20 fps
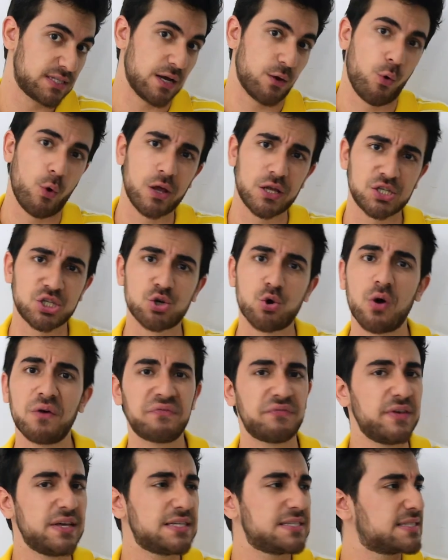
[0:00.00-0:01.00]
cegonha de cor
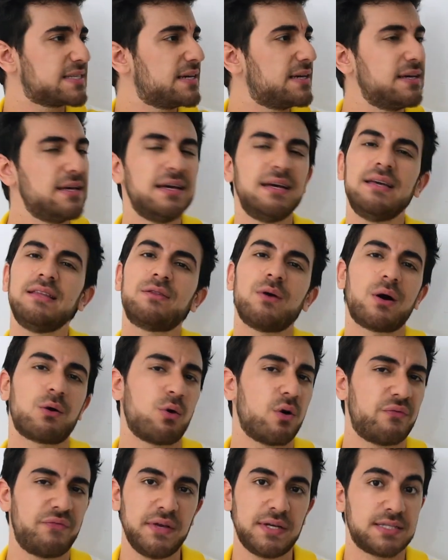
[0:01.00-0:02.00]
fixa, então a
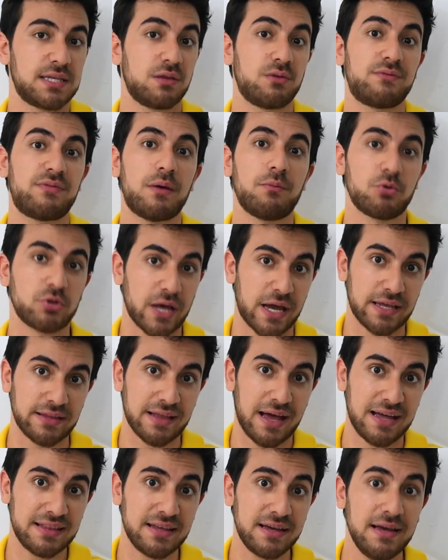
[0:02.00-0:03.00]
cor fixa não vai mudar em
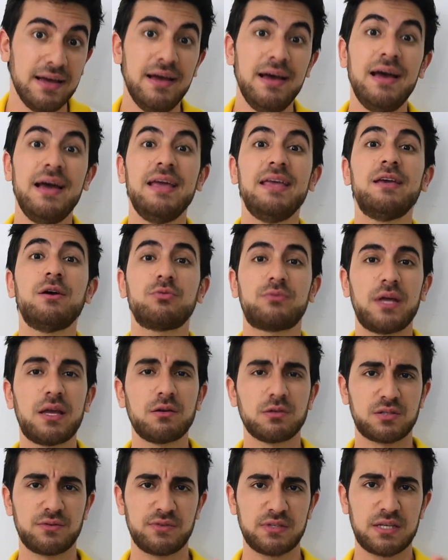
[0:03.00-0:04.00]
nada, e eu
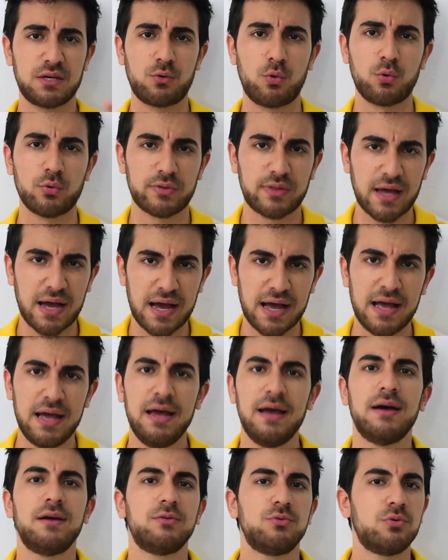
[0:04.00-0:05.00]
tenho, se você
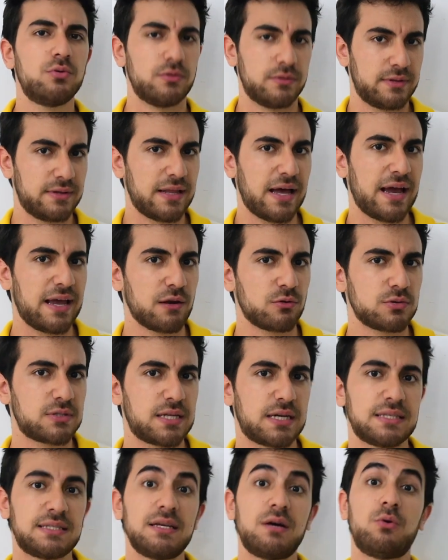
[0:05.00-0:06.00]
contar na
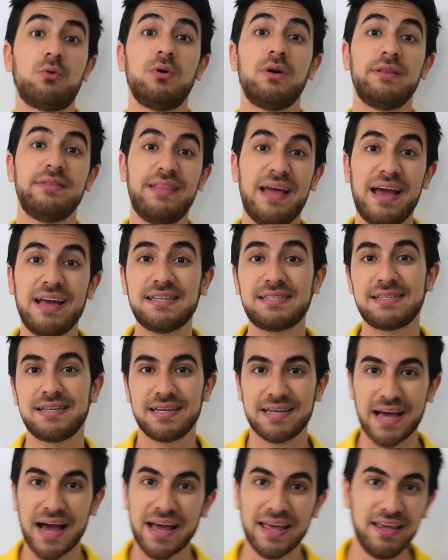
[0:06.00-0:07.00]
ilustração,
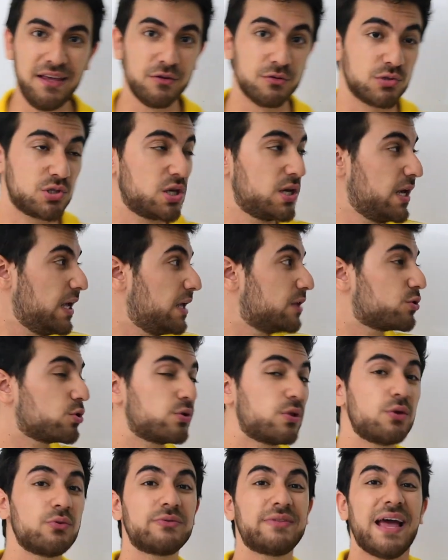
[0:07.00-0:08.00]
10 carrinhos. Então
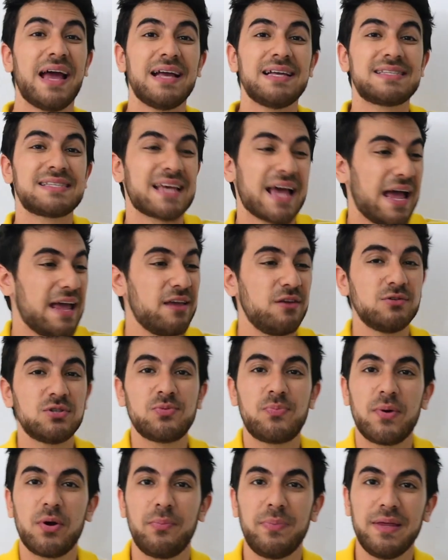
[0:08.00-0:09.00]
eu tenho 10
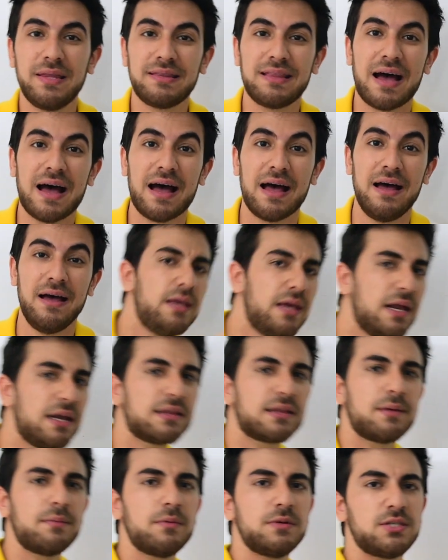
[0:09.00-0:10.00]
carrinhos para eu pintar. E ele
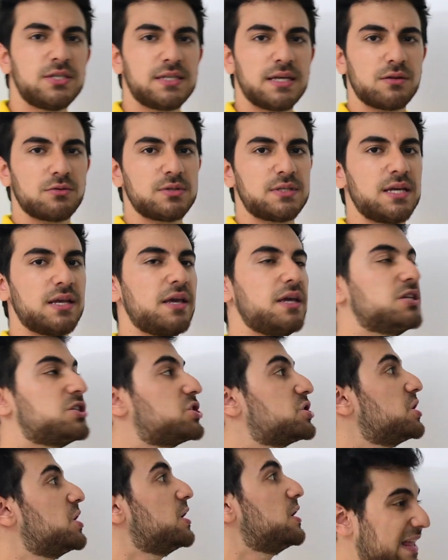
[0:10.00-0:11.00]
está me dizendo o
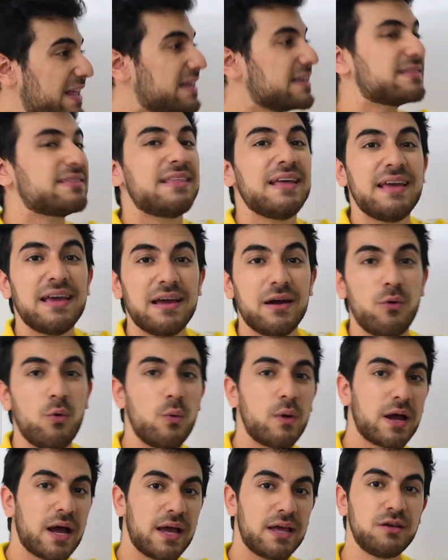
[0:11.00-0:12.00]
seguinte: tem que ter
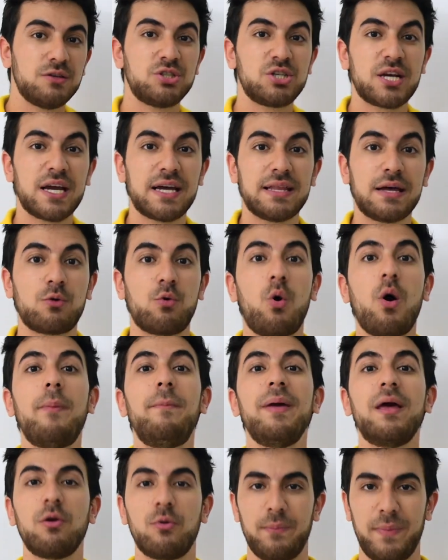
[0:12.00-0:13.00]
um carrinho de cada cor,
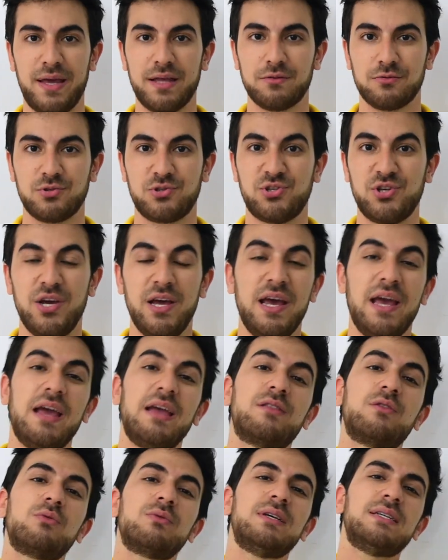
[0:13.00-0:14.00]
pelo menos.
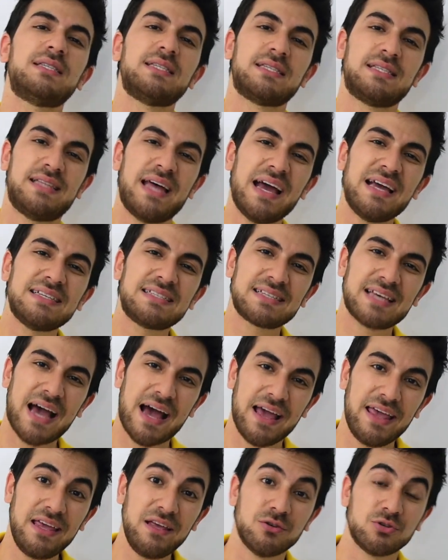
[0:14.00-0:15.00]
Então, desses 10
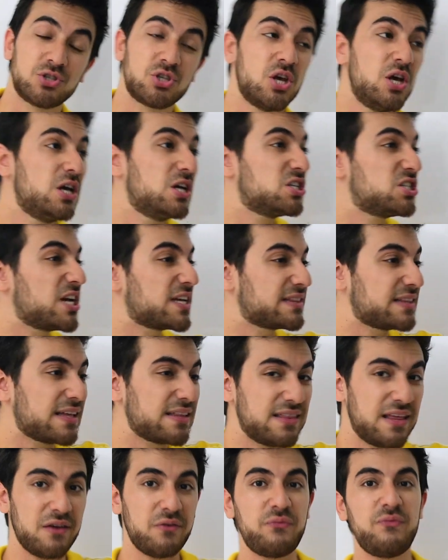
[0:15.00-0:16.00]
carrinhos, já está
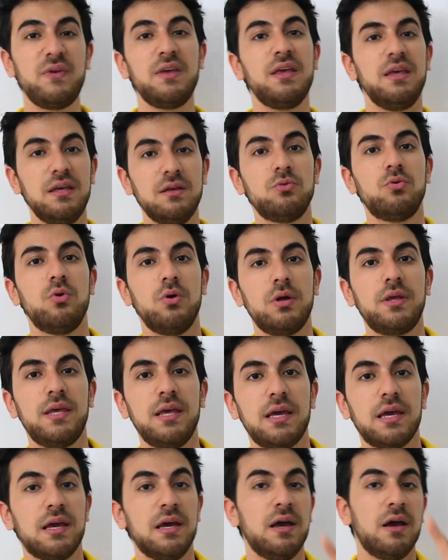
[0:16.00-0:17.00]
definido
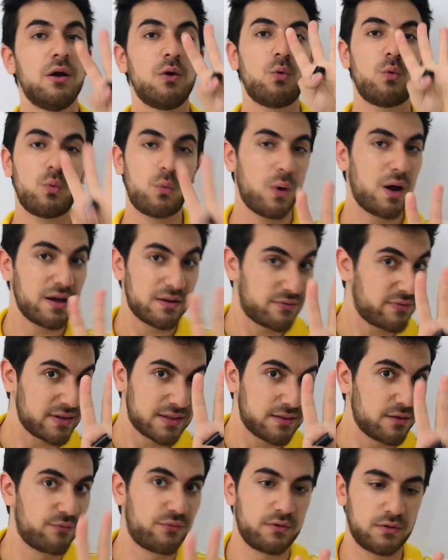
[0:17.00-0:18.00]
que
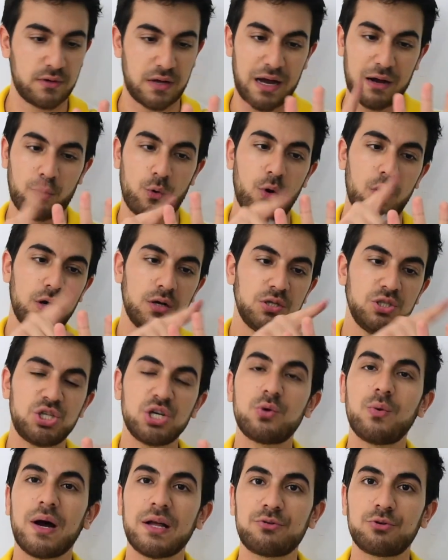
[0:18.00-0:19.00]
a cor
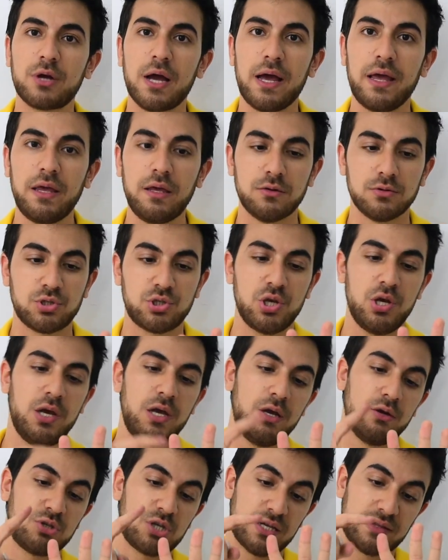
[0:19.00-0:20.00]
de quatro carrinhos.
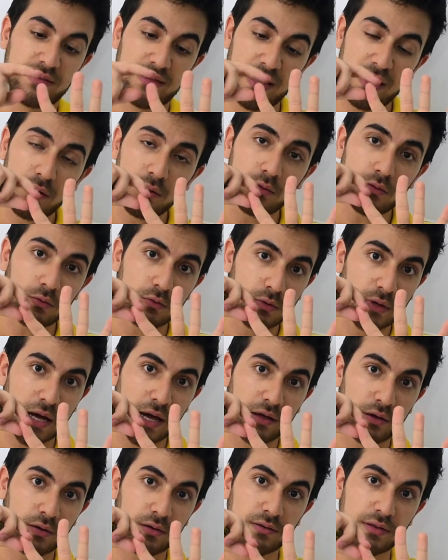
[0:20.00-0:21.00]
Eu já tenho um
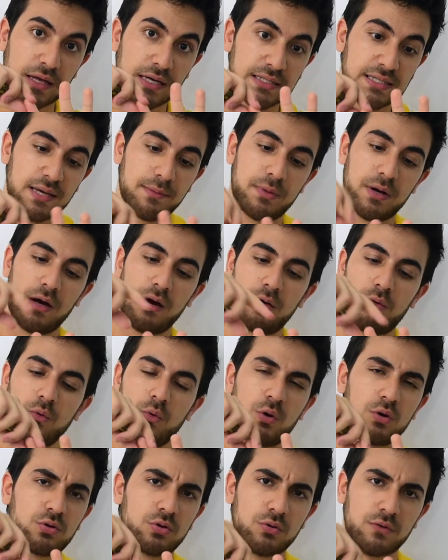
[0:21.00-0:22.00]
carrinho que tem que ser branco,
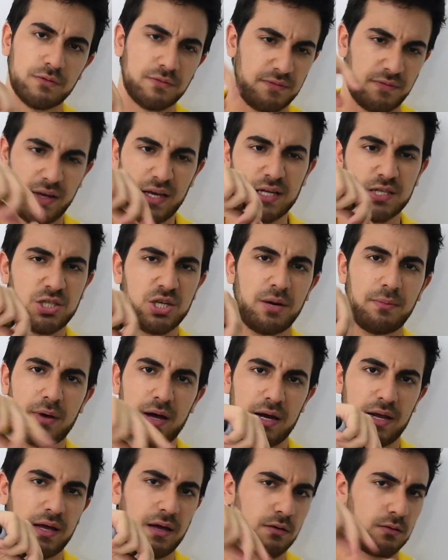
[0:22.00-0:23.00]
outro verde,
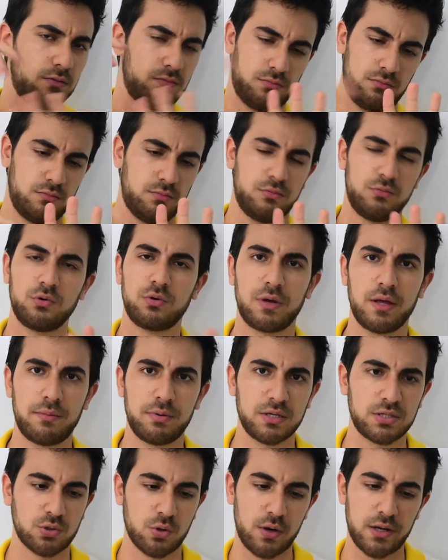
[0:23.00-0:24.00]
amarelo, não
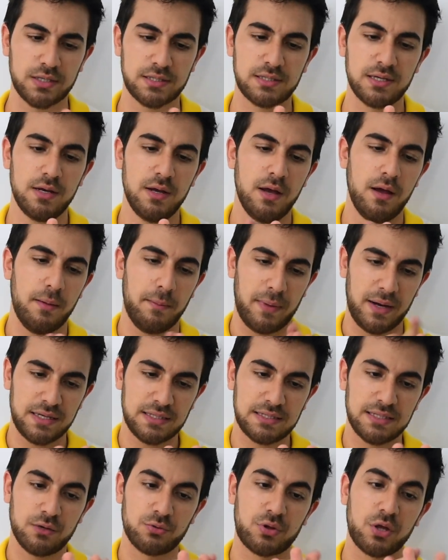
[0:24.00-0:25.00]
lembro as cores,
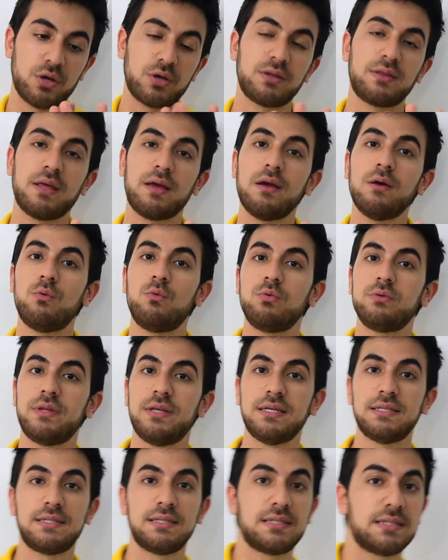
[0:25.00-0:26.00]
mas eu tenho que ter um
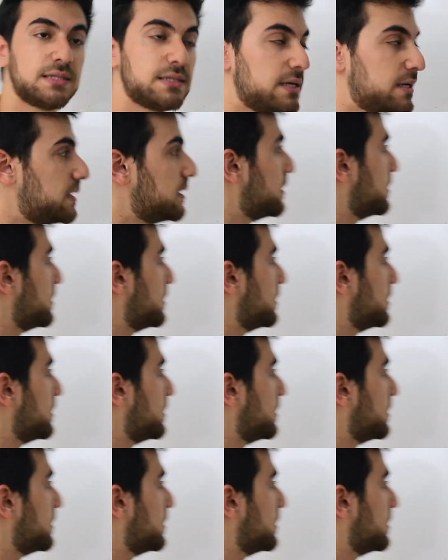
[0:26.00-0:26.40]
desses